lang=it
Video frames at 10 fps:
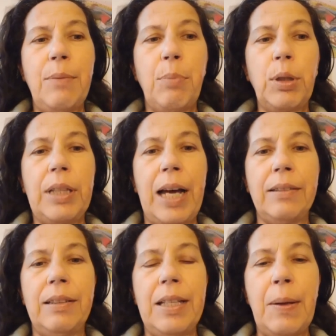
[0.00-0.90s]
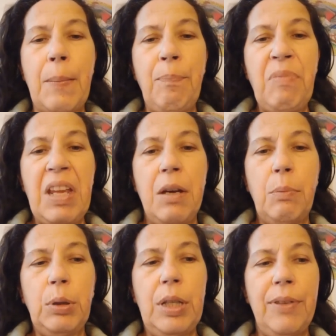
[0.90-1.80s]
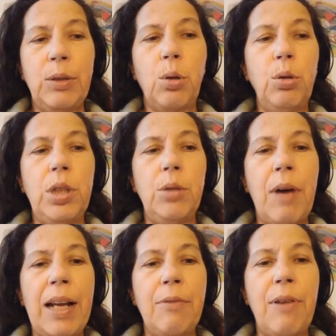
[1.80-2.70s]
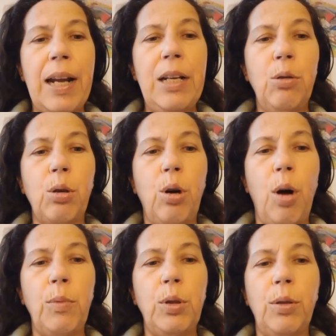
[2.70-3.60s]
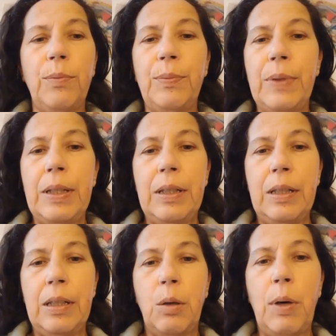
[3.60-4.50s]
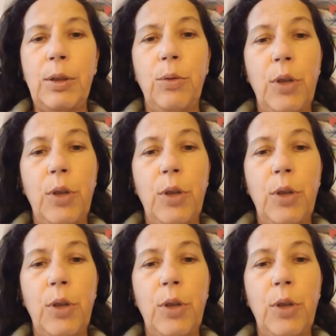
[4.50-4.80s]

importanti potevano continuare a fare il loro comodo quanto